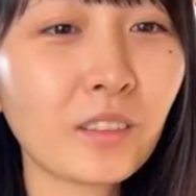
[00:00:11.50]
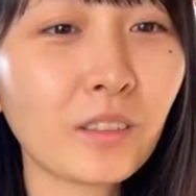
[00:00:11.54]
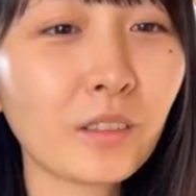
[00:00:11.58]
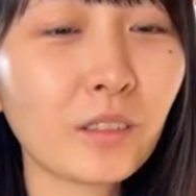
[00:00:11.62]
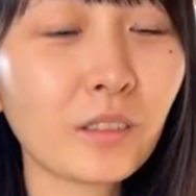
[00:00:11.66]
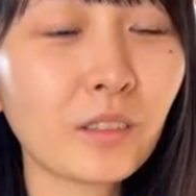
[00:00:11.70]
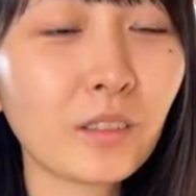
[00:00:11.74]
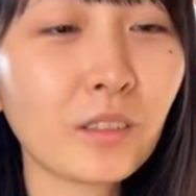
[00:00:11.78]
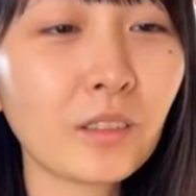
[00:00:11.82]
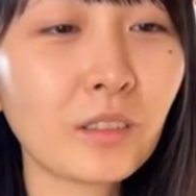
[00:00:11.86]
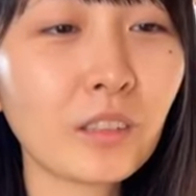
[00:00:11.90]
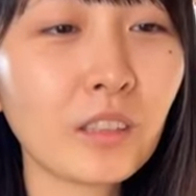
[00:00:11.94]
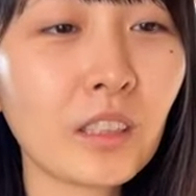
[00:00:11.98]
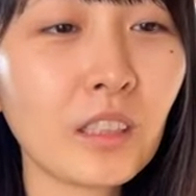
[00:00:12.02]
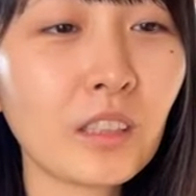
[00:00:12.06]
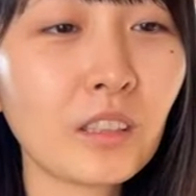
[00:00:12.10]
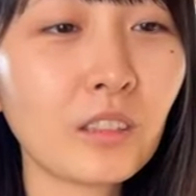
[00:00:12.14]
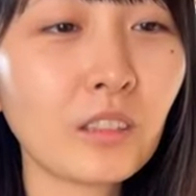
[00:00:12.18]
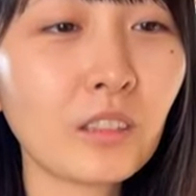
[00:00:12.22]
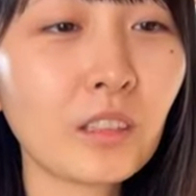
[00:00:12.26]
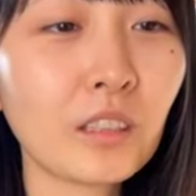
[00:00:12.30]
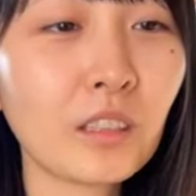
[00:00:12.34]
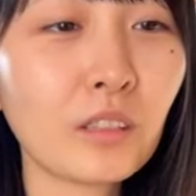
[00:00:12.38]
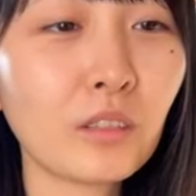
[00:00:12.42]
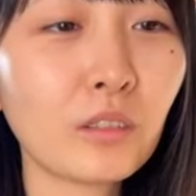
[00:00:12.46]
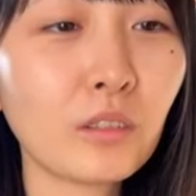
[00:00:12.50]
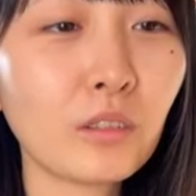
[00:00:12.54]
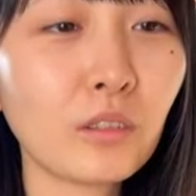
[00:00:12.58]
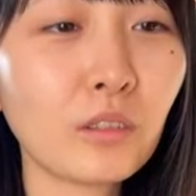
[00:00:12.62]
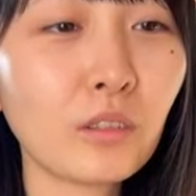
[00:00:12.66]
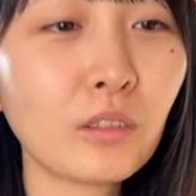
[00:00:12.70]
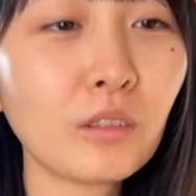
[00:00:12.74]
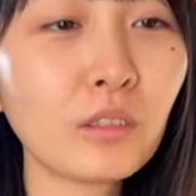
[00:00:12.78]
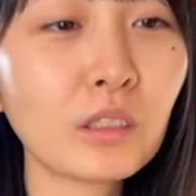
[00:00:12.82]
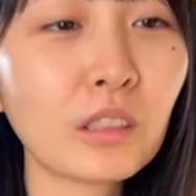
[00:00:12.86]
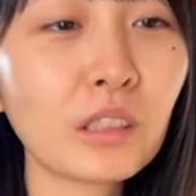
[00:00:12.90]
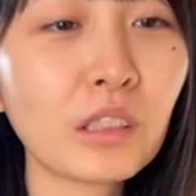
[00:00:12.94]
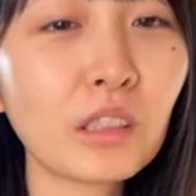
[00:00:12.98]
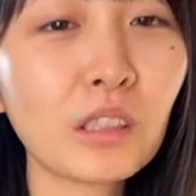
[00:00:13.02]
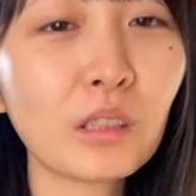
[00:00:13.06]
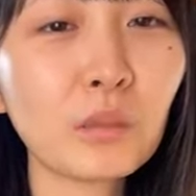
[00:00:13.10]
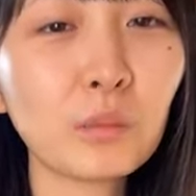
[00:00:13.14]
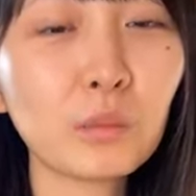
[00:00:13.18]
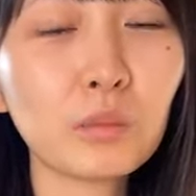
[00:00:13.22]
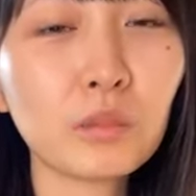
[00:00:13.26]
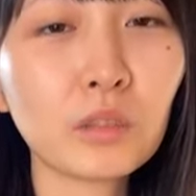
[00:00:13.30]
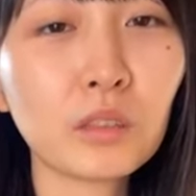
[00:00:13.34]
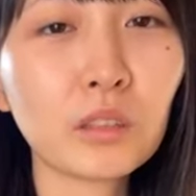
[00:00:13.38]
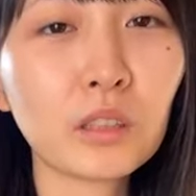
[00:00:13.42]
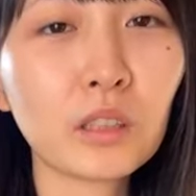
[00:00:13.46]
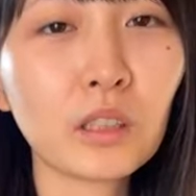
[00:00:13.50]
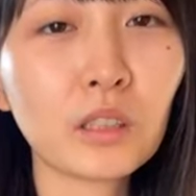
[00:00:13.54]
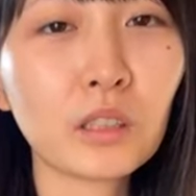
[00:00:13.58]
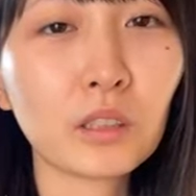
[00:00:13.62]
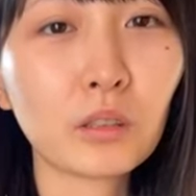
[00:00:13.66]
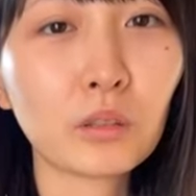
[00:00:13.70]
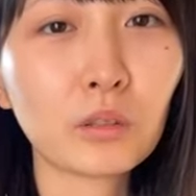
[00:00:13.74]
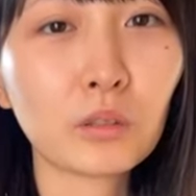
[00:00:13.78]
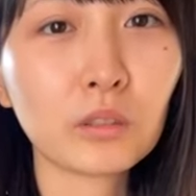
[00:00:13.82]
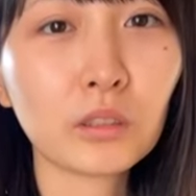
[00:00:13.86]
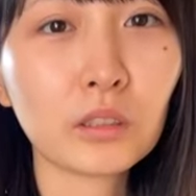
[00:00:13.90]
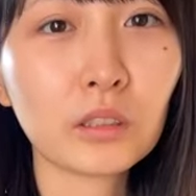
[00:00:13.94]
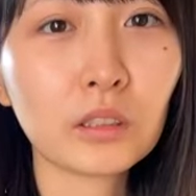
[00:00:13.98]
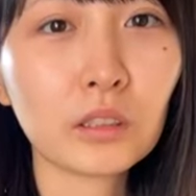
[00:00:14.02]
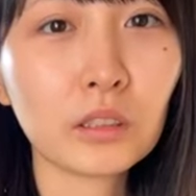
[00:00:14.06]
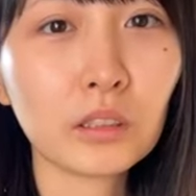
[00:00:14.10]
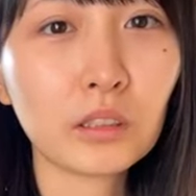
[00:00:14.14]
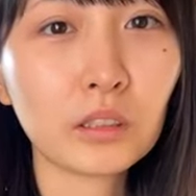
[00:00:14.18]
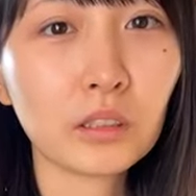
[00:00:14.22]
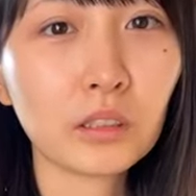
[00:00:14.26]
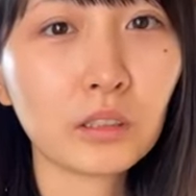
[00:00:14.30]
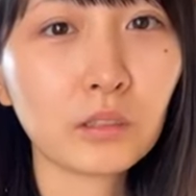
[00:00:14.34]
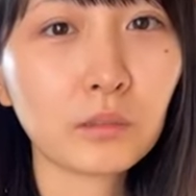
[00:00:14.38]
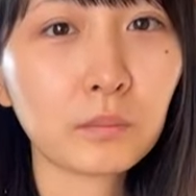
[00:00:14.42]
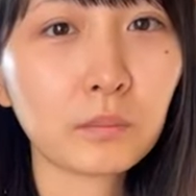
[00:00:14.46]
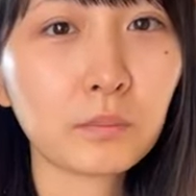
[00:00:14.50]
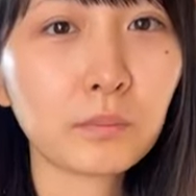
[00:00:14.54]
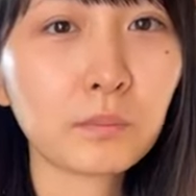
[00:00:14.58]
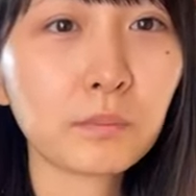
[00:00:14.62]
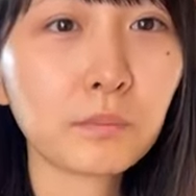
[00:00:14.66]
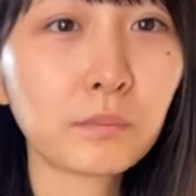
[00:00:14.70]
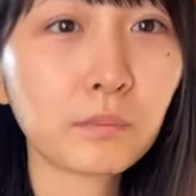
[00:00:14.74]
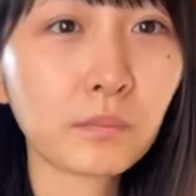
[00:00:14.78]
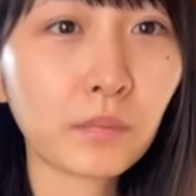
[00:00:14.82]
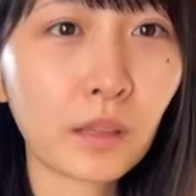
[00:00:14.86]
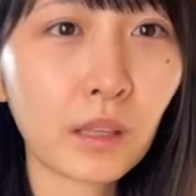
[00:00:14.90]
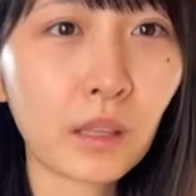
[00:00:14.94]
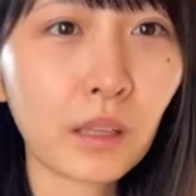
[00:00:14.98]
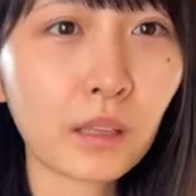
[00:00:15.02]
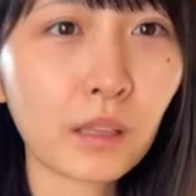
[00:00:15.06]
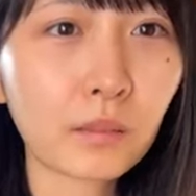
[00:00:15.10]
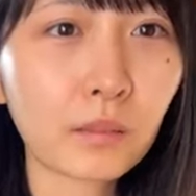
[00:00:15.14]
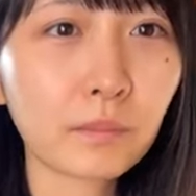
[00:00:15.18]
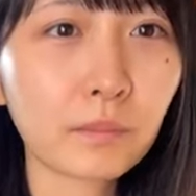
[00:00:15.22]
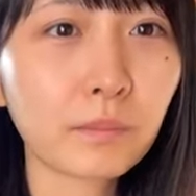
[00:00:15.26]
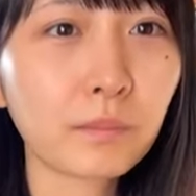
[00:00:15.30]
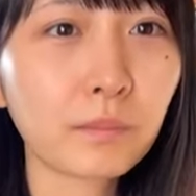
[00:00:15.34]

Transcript: このぐらいの気温をキープしててほしいね